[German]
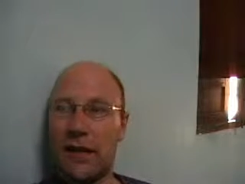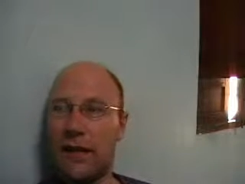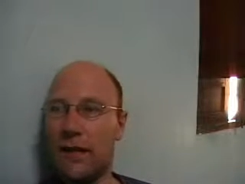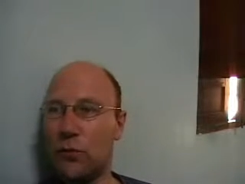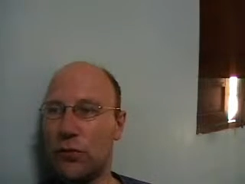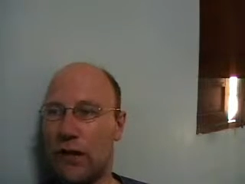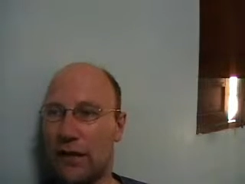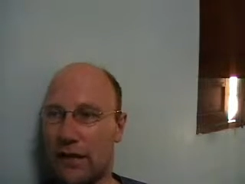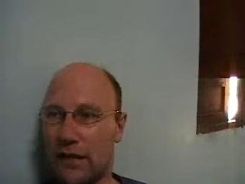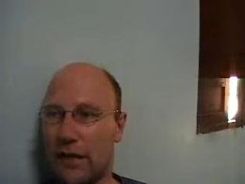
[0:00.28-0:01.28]
In
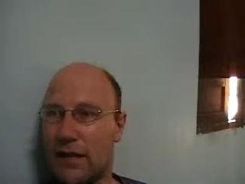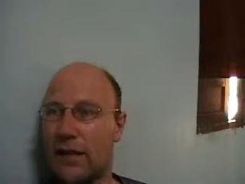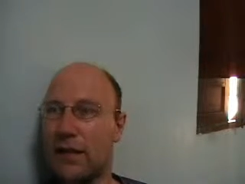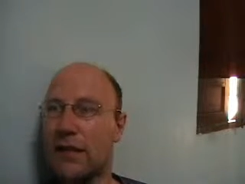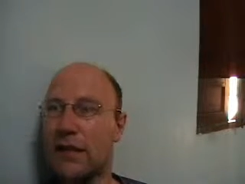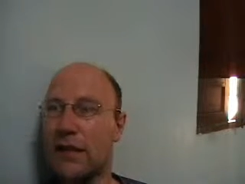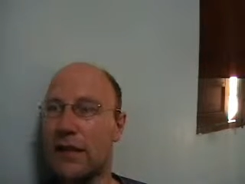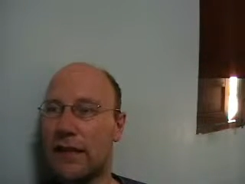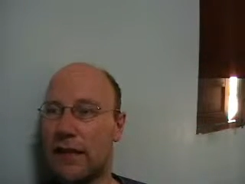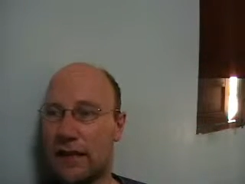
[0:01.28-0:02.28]
Unalaska
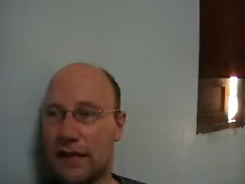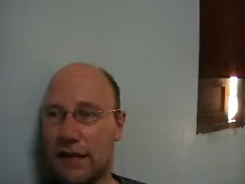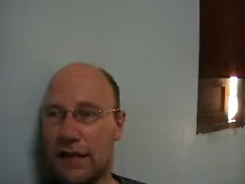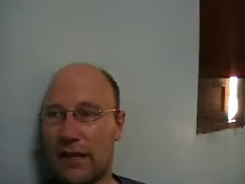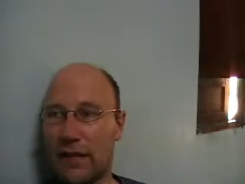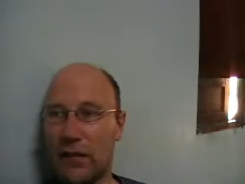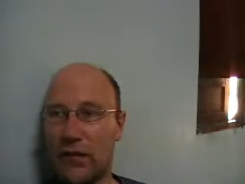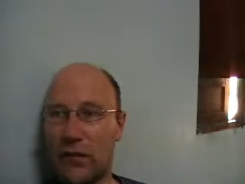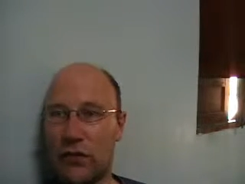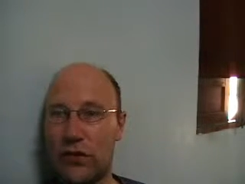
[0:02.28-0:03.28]
trinken sie dann Sekt
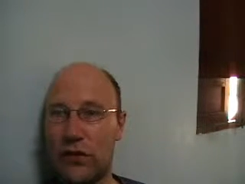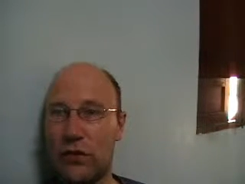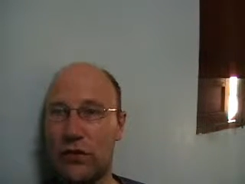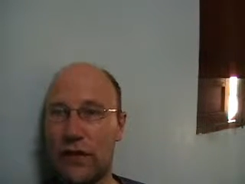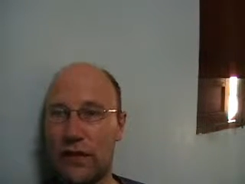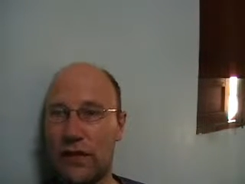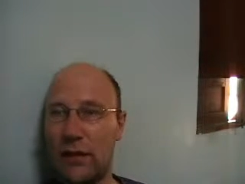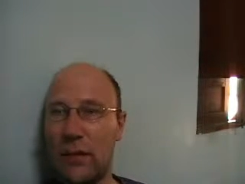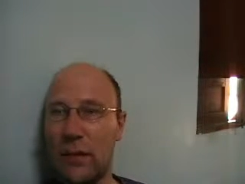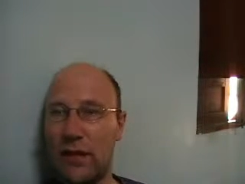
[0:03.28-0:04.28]
aus Sochi und
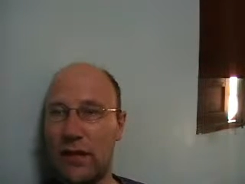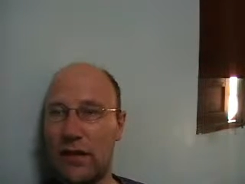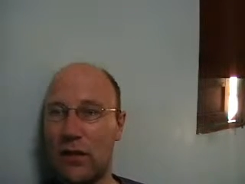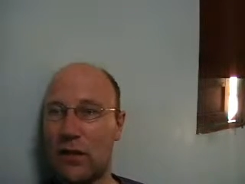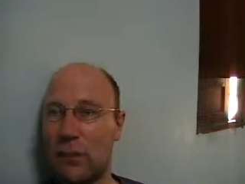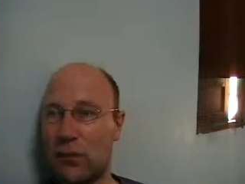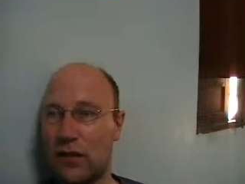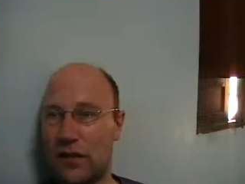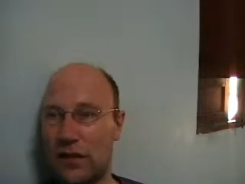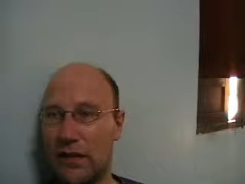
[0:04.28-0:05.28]
essen Mamaliga aus
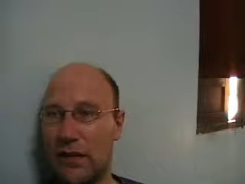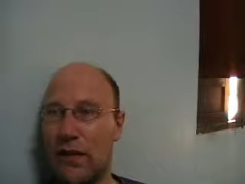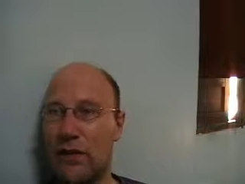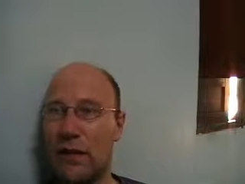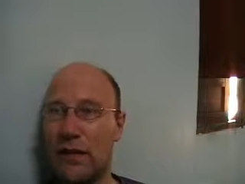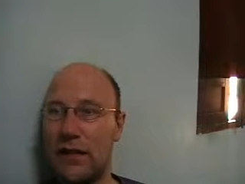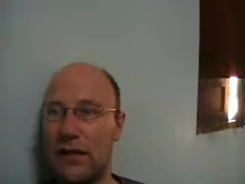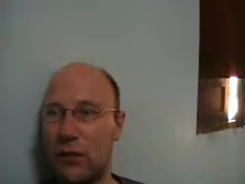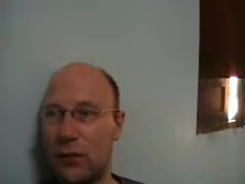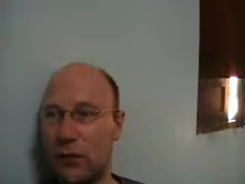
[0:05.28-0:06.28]
Bukarest, weil
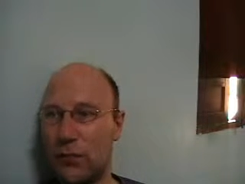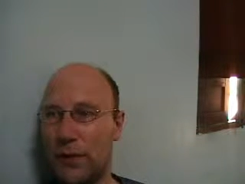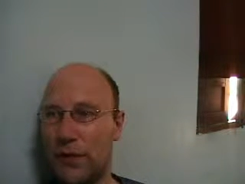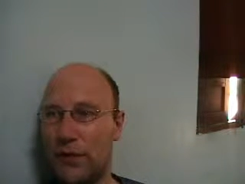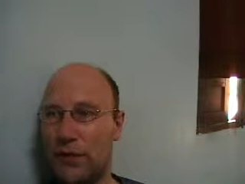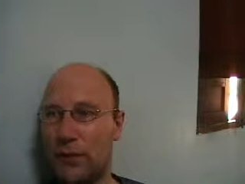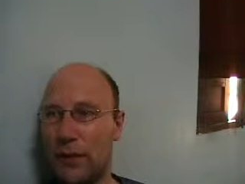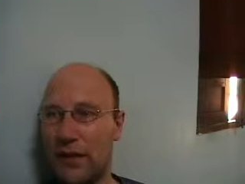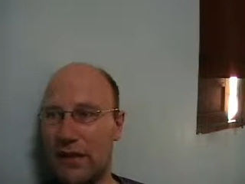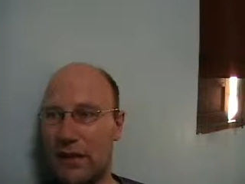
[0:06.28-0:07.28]
nichts über rumänischen
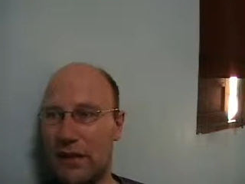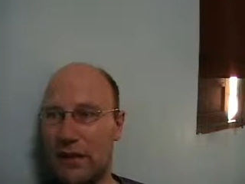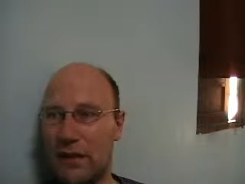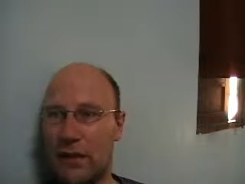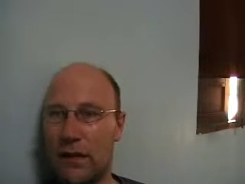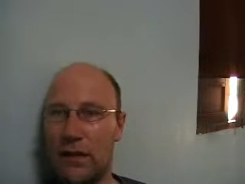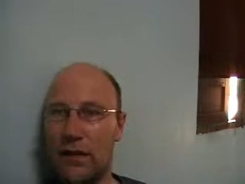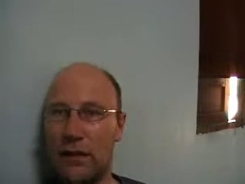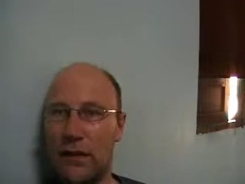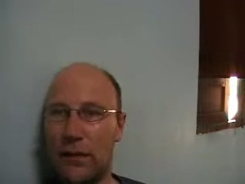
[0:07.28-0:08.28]
Mais geht.
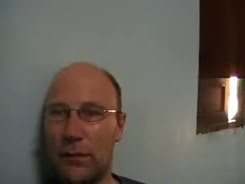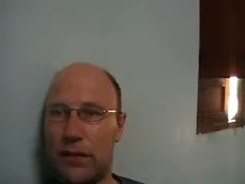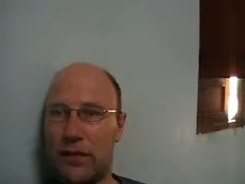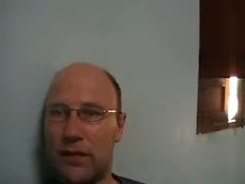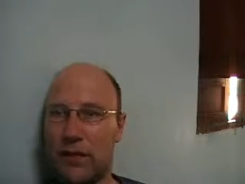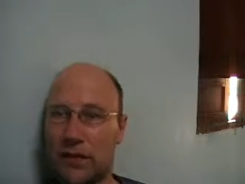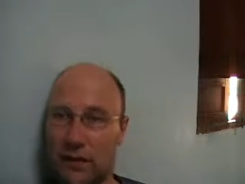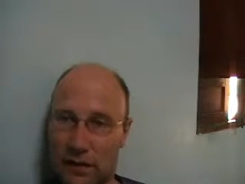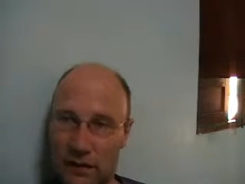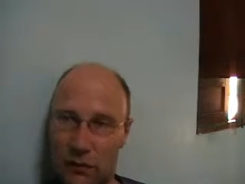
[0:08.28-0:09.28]
Die Philippinen
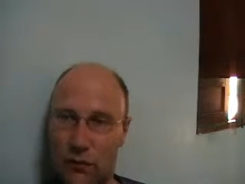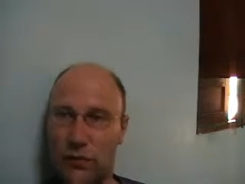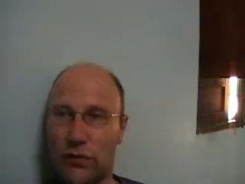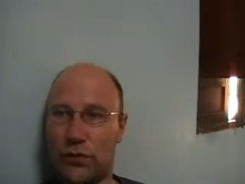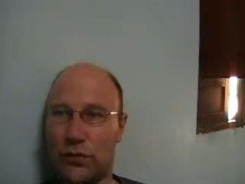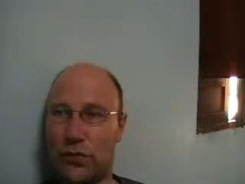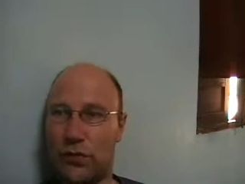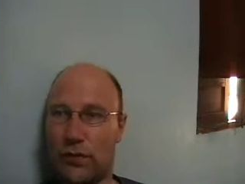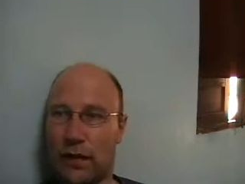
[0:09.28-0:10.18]
in Uyuyu